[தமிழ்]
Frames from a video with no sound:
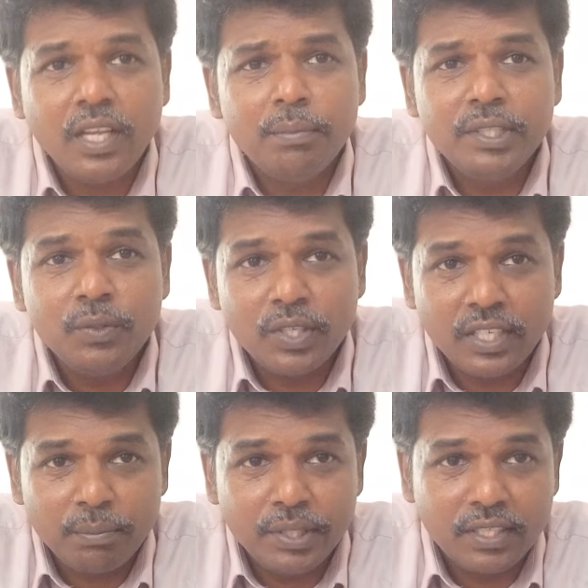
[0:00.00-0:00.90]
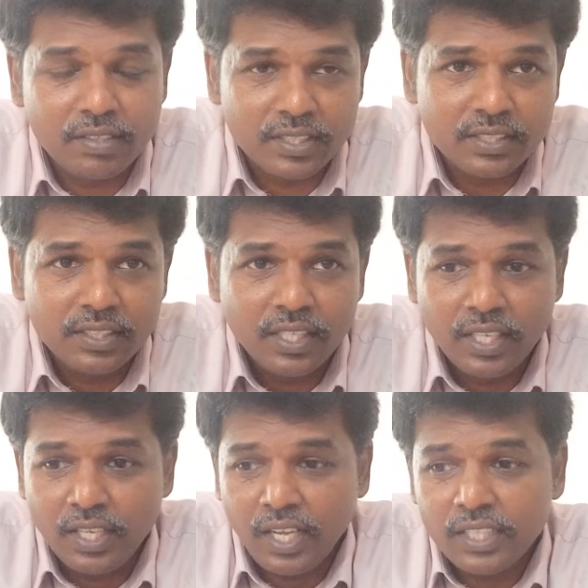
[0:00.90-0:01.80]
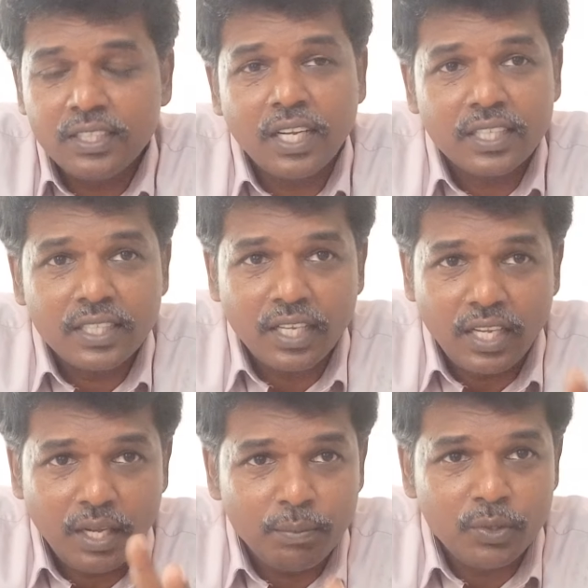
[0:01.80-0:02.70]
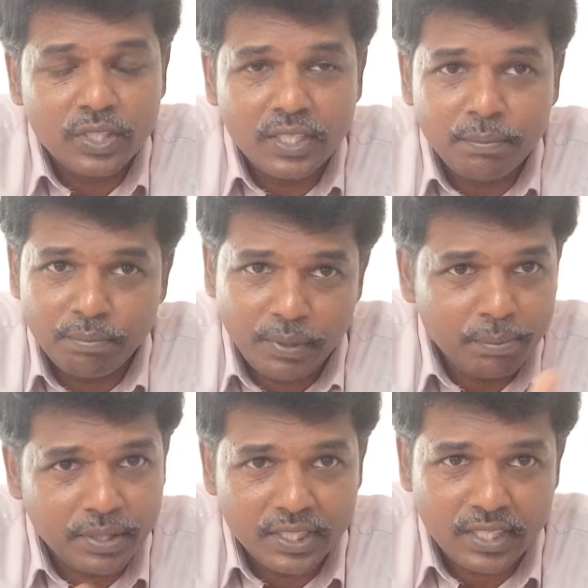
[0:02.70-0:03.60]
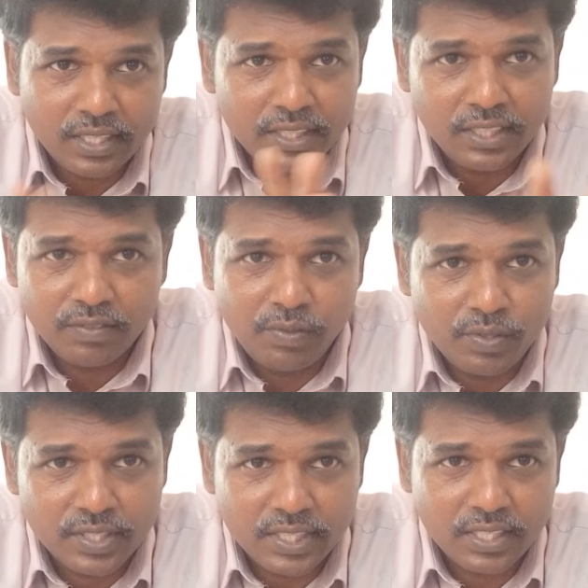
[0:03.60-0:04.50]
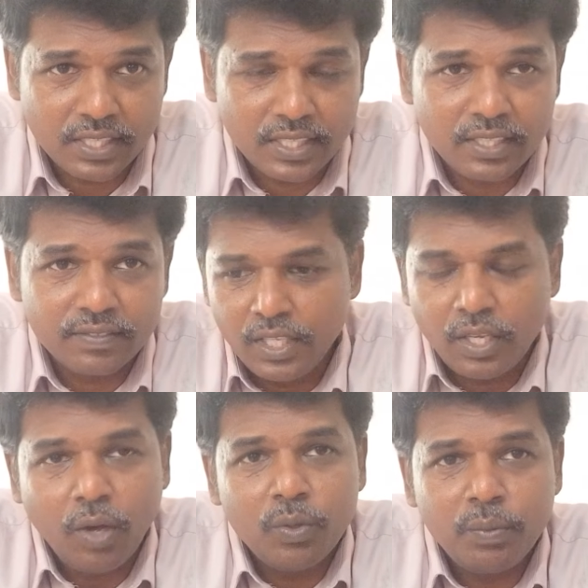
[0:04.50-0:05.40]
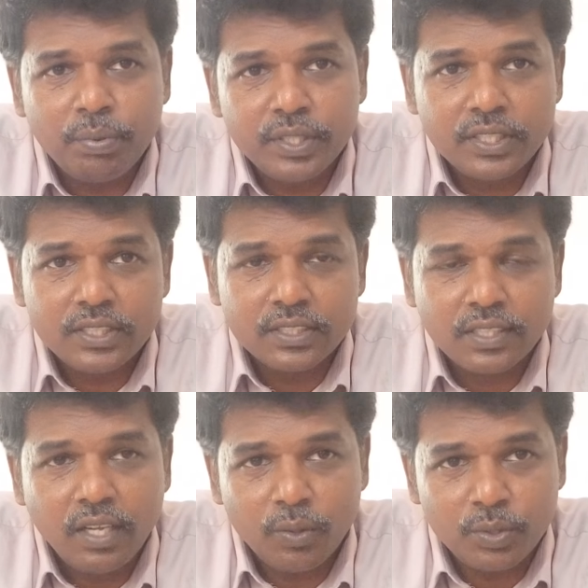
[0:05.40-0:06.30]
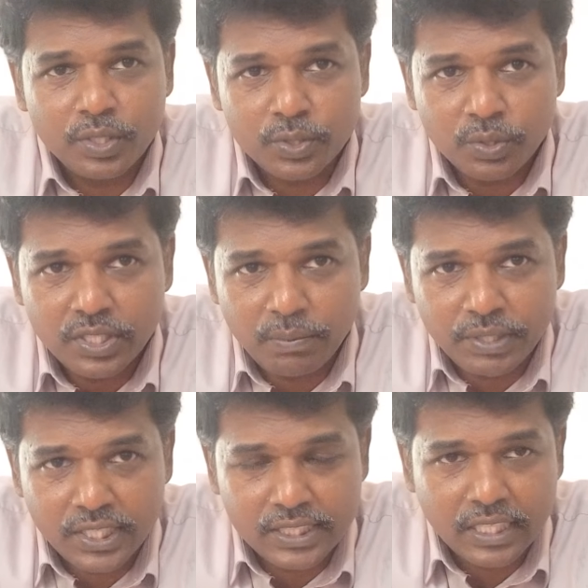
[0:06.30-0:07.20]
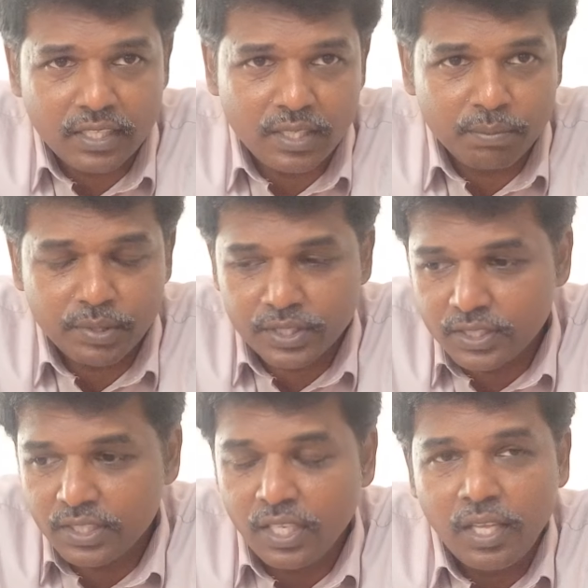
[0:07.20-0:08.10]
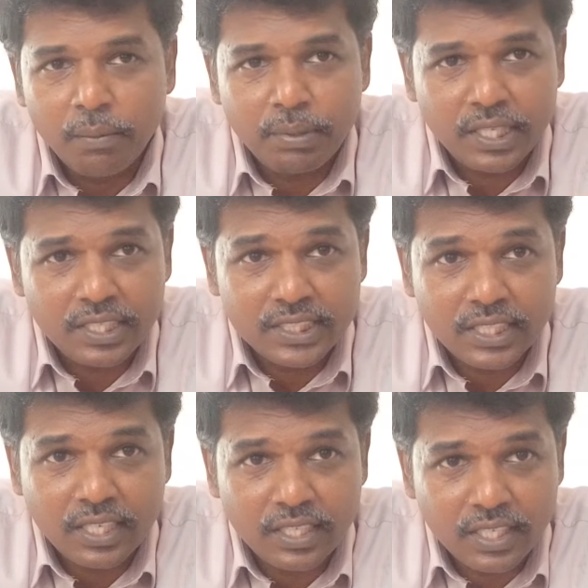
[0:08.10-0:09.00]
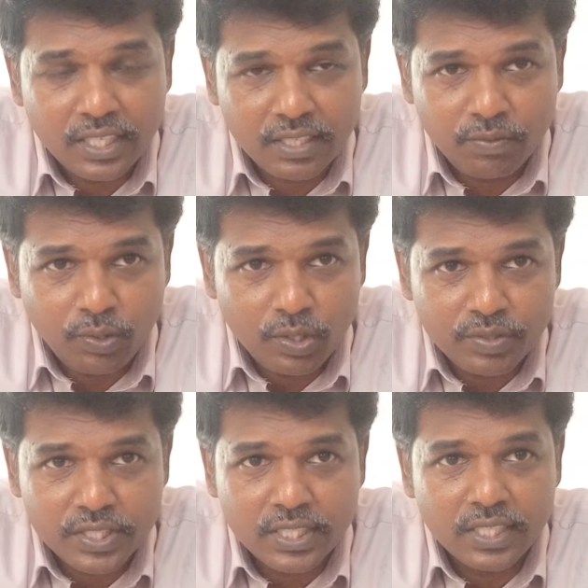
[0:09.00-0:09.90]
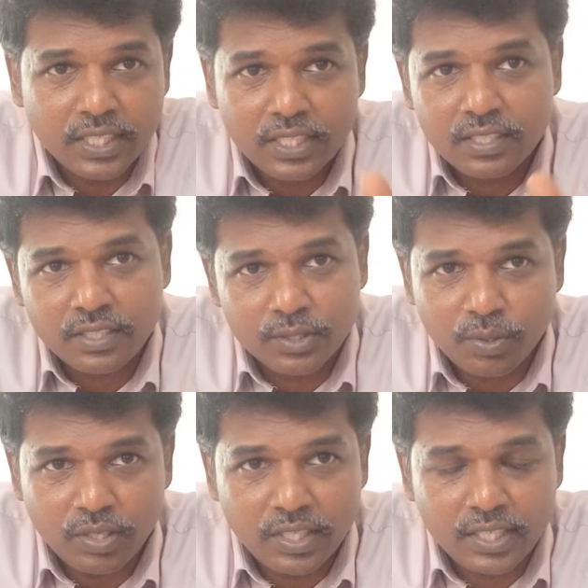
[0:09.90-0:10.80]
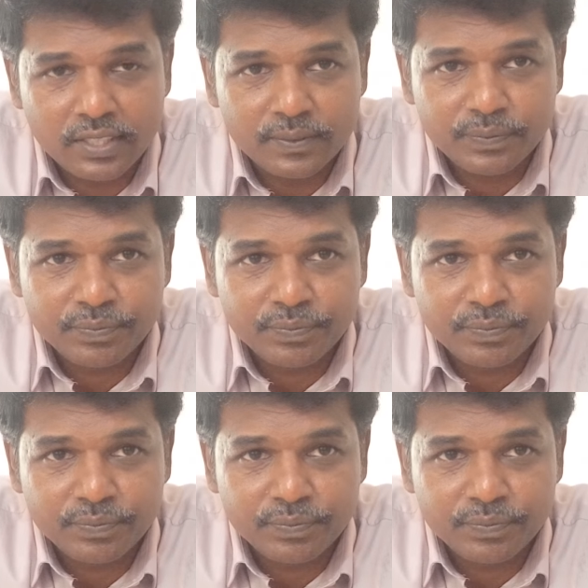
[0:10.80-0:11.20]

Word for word: அப்படின்னு ஒரு நம்பிக்கை வருது அதுக்கான அமௌண்ட்டை பே பண்ணிடுறாங்க இன்ஃப்ளூயன்சர்கிட்ட அவரும் போயிட்டு அவருடைய சோஷியல் மீடியா சேனலில் போயிட்டு பல லட்சக்கணக்கான ஃபாலோவர்ஸ் கிட்ட சொல்கிறாரு